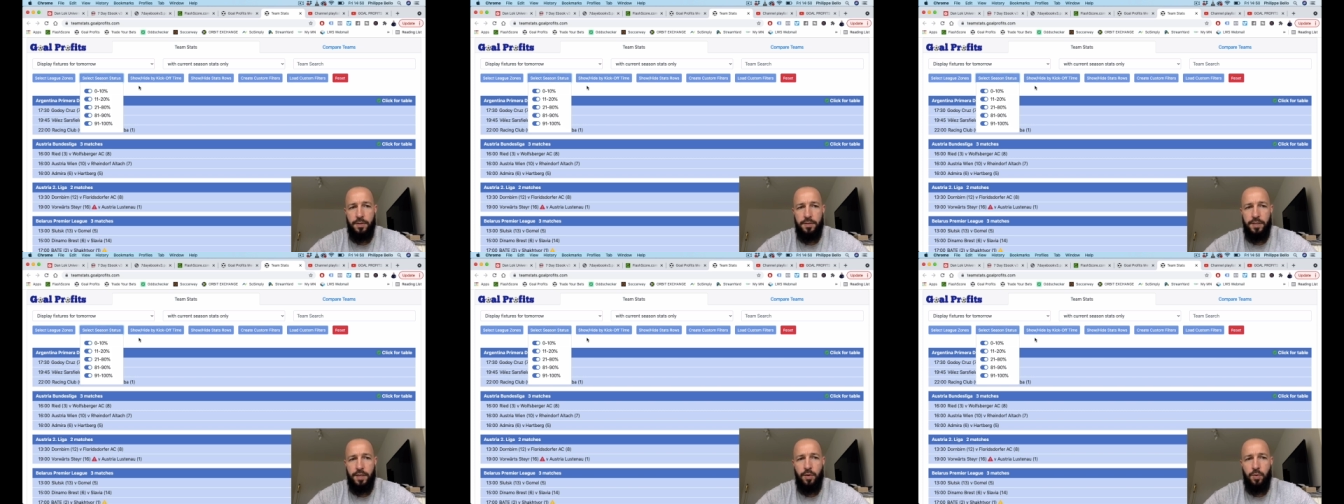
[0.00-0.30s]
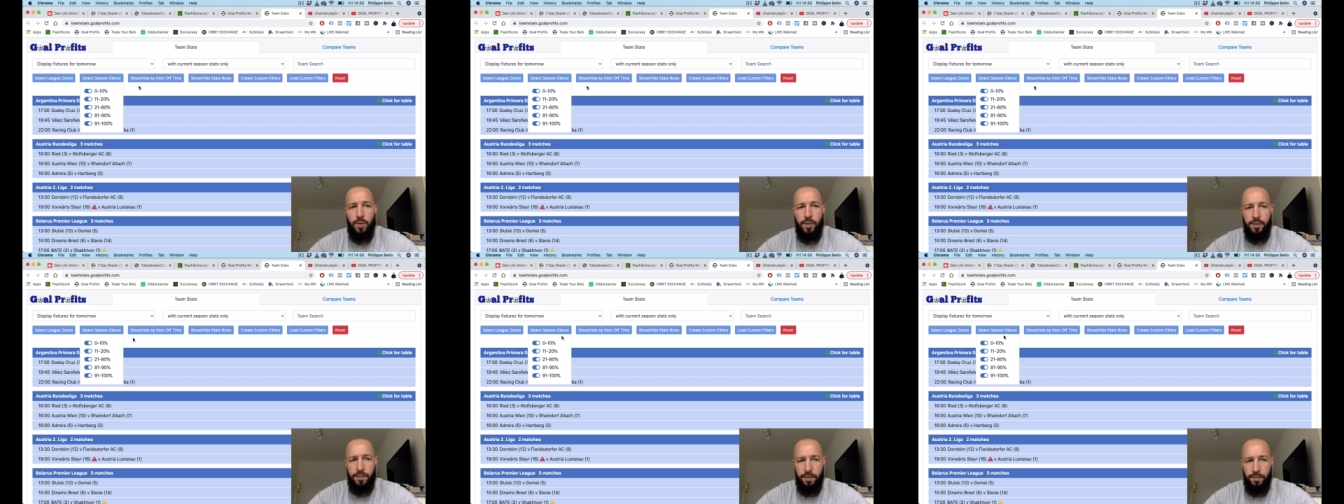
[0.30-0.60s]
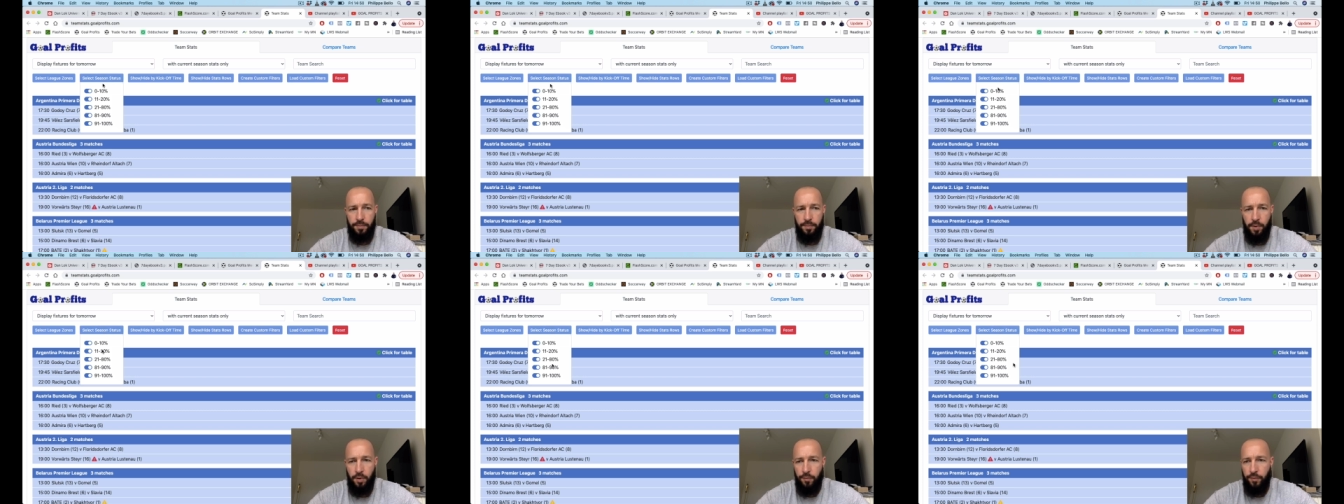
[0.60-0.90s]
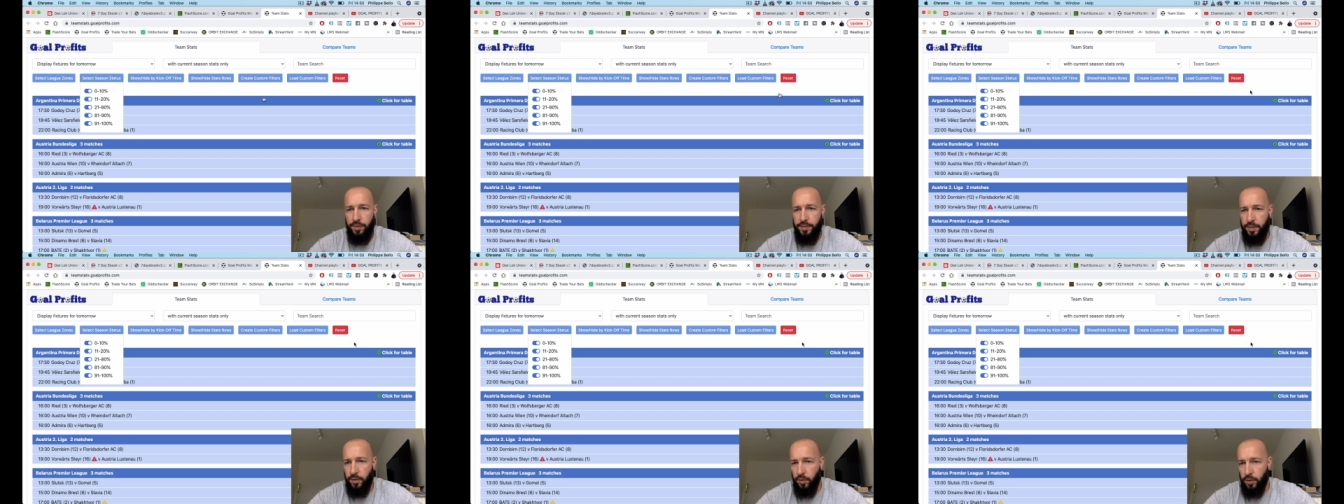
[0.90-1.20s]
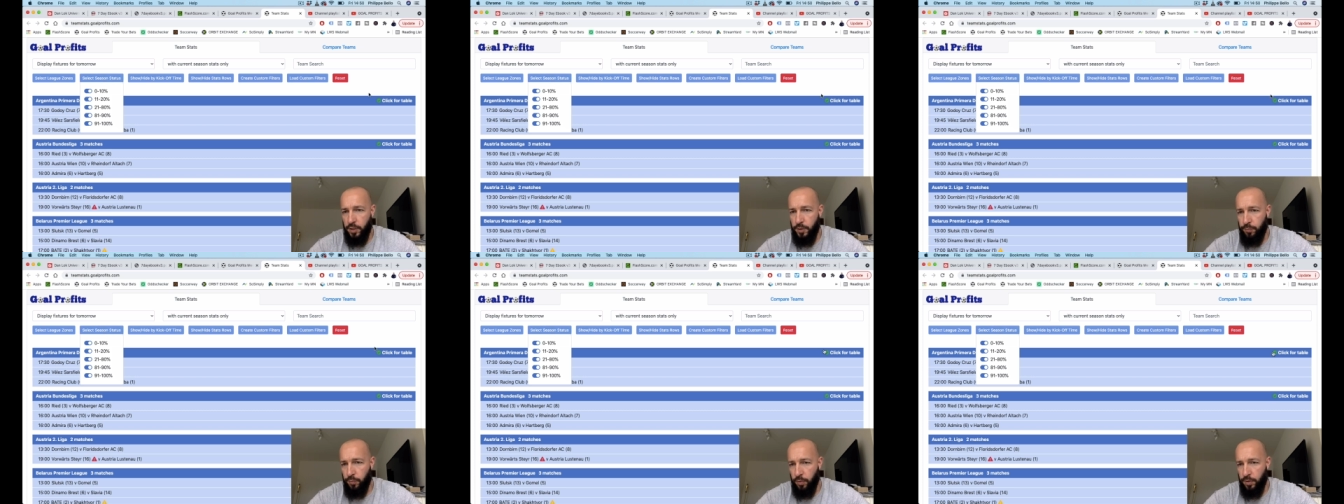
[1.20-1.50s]
C'est quoi ça En fait, ça
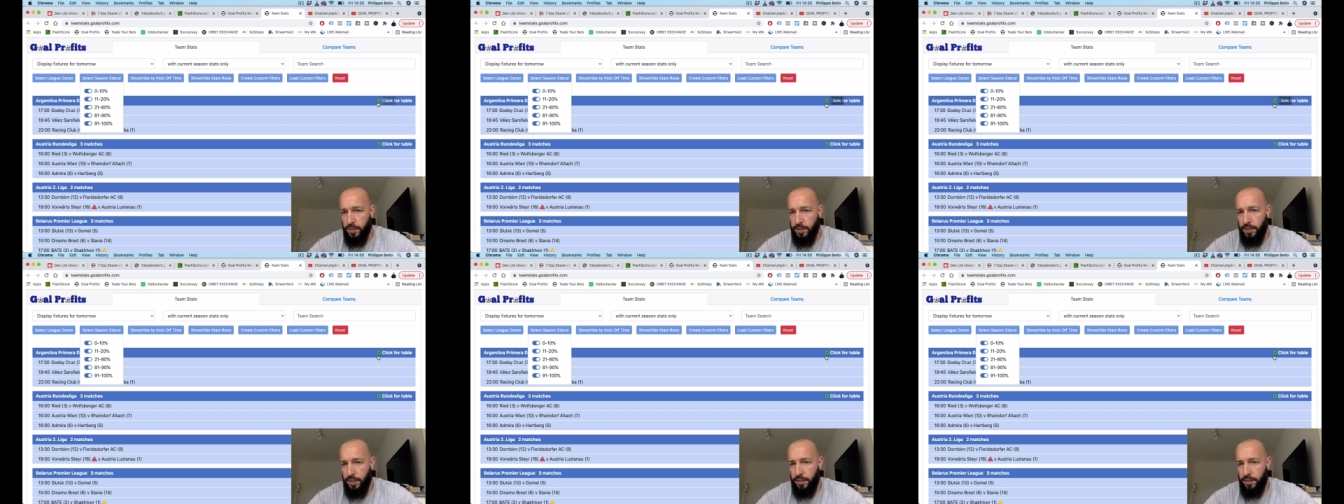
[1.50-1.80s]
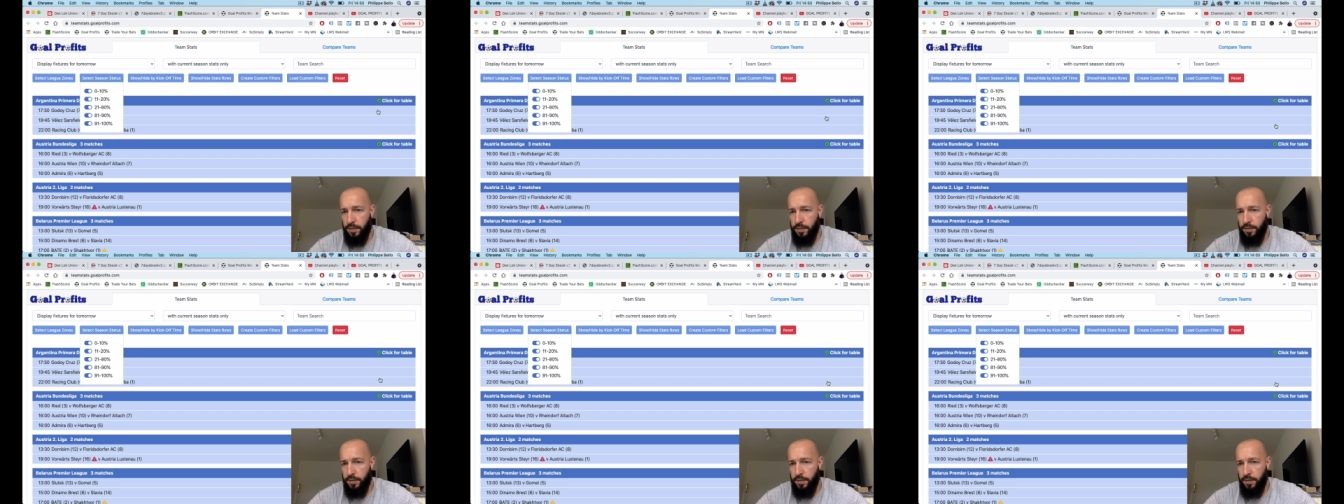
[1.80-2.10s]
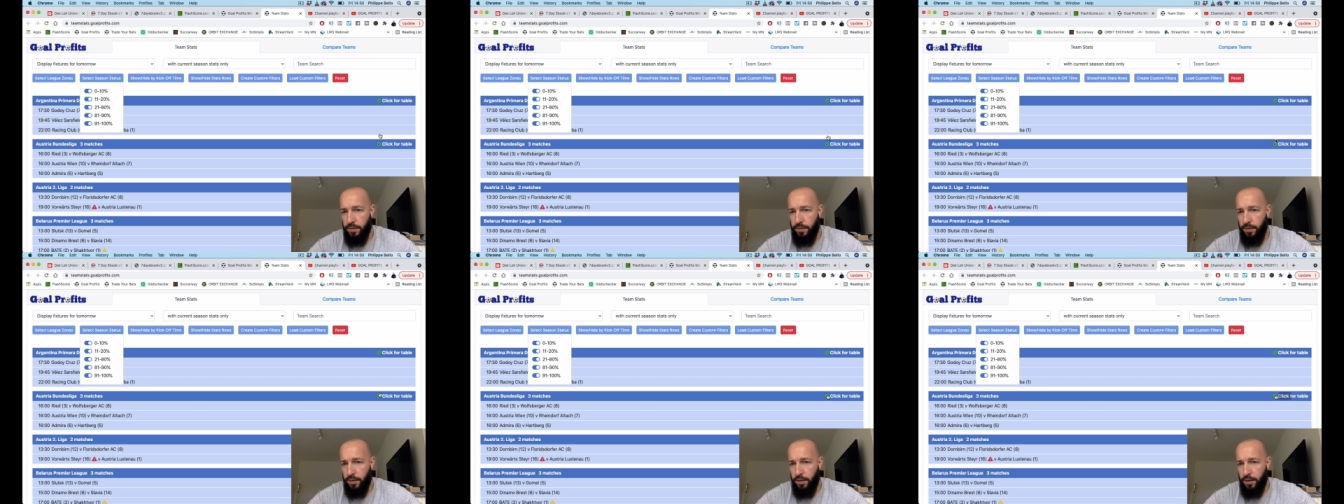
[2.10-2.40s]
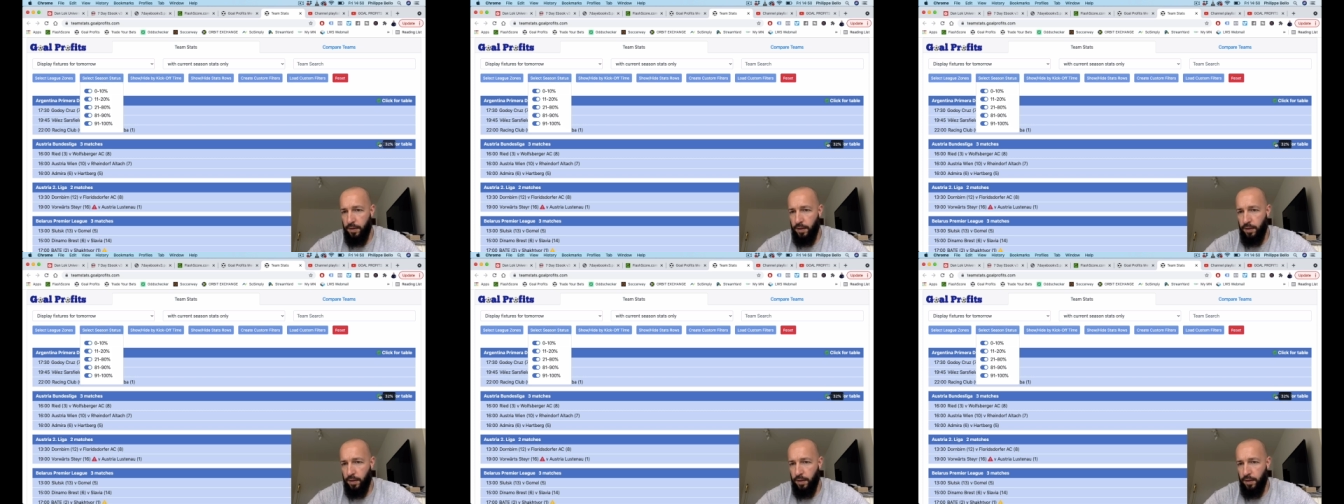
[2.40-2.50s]
correspond à ce qui est ici.